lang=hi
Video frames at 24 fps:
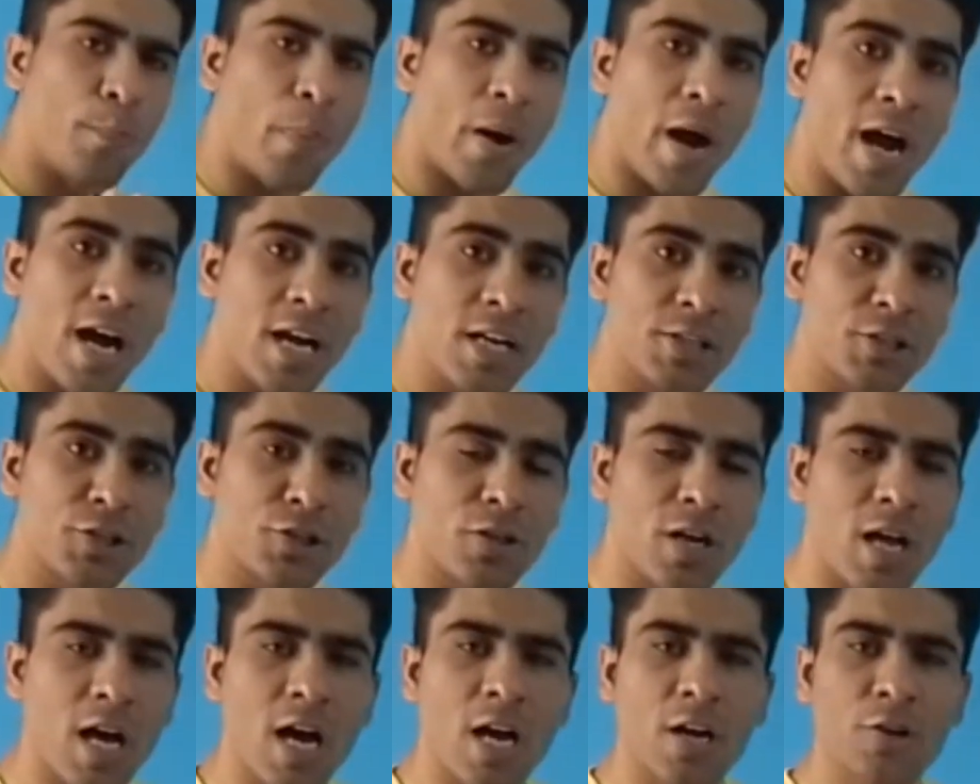पाँच
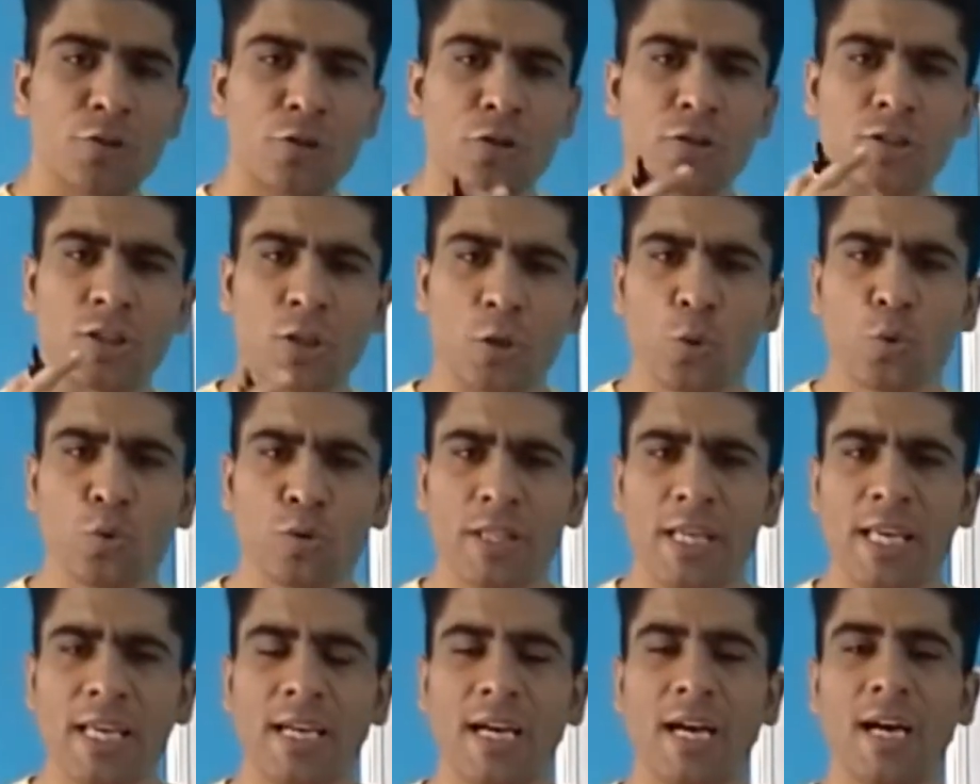लाख तो ज़रूर
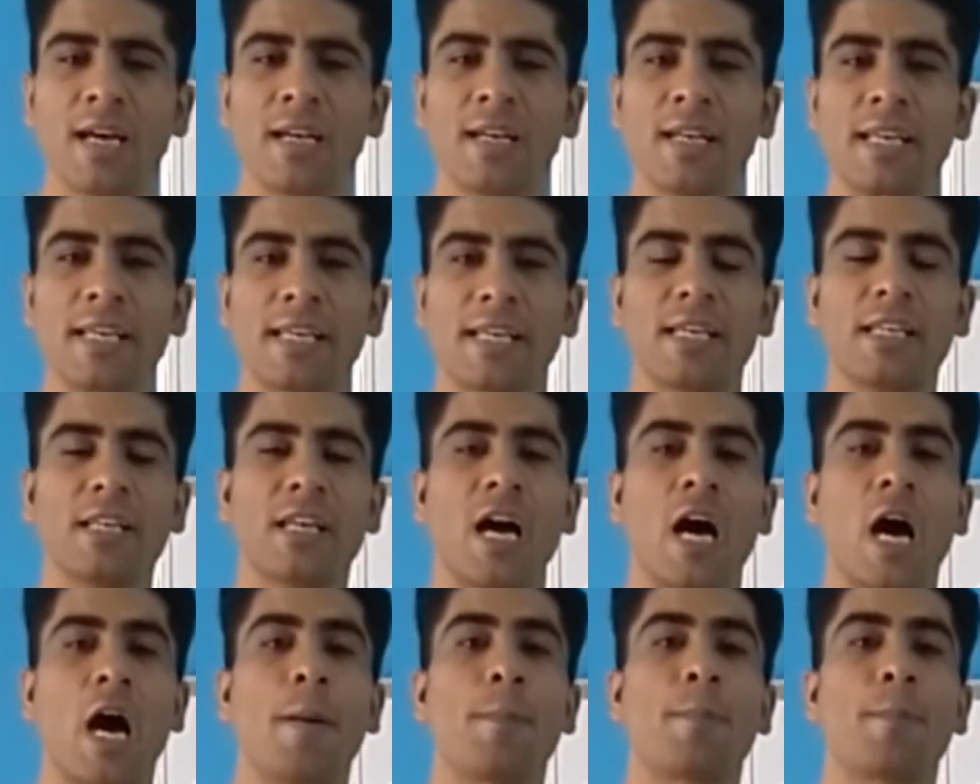देगा लेकिन